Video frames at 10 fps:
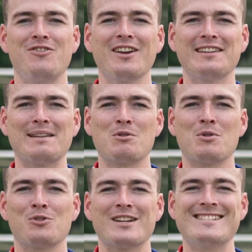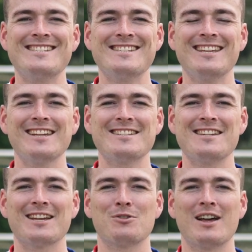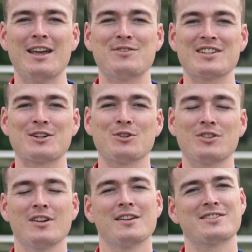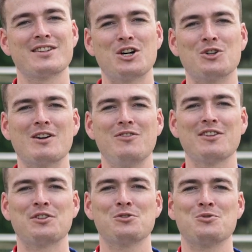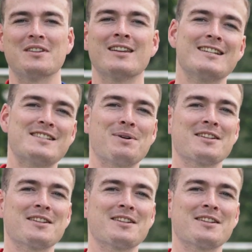véritablement de la digne héritière de la F50 Ça, on va le vérifier tout de suite. C'est